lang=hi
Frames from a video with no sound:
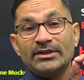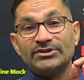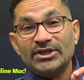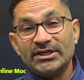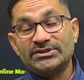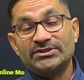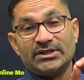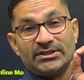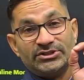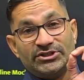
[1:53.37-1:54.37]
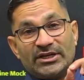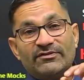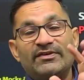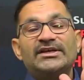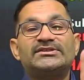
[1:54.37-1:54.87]
दस
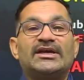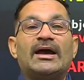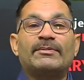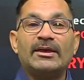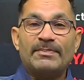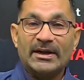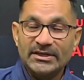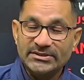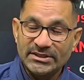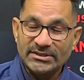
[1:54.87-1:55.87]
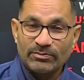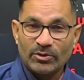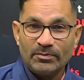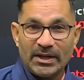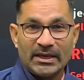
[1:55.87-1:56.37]
जनवरी से आपकी प्रैक्टिस सीट्स आपको
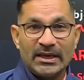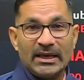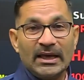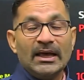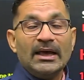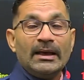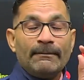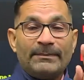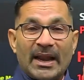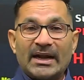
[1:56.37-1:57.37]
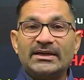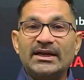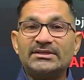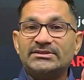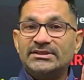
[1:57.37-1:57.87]
मिलेंगी
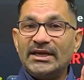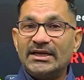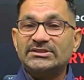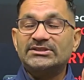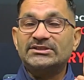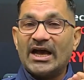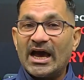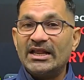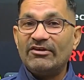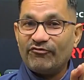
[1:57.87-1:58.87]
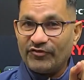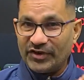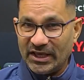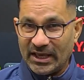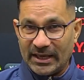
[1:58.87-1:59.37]
प्रैक्टिस सीट्स सारी
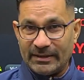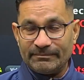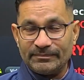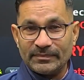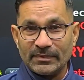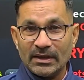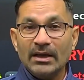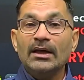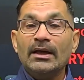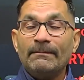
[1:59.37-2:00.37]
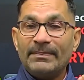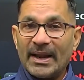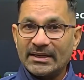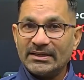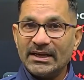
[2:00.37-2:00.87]
फ्री हैं
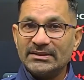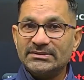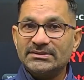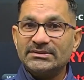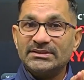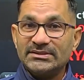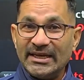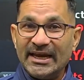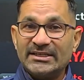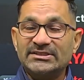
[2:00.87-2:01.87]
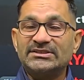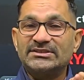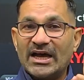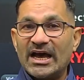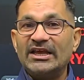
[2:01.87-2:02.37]
प्रैक्टिस सीट्स
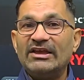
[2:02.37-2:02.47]
सारी